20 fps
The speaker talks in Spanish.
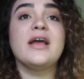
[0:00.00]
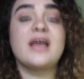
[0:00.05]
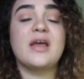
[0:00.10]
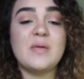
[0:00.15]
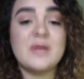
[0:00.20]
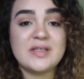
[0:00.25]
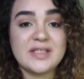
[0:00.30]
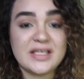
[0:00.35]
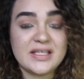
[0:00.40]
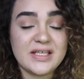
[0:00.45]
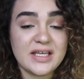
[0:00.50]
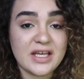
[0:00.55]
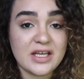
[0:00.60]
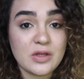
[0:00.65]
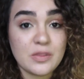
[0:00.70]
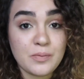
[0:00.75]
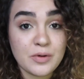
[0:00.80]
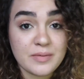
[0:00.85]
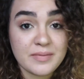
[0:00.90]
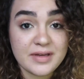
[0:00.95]
que me estén
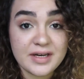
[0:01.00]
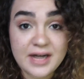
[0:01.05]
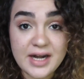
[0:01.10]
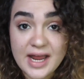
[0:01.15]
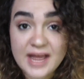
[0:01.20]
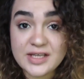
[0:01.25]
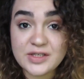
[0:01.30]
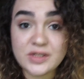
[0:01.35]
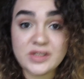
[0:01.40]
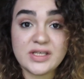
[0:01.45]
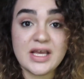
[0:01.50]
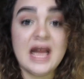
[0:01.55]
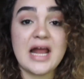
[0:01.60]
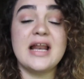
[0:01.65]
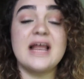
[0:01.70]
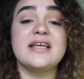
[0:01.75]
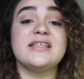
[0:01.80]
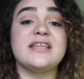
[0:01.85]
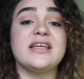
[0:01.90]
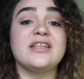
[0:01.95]
siguiendo por mis redes
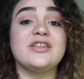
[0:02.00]
sociales.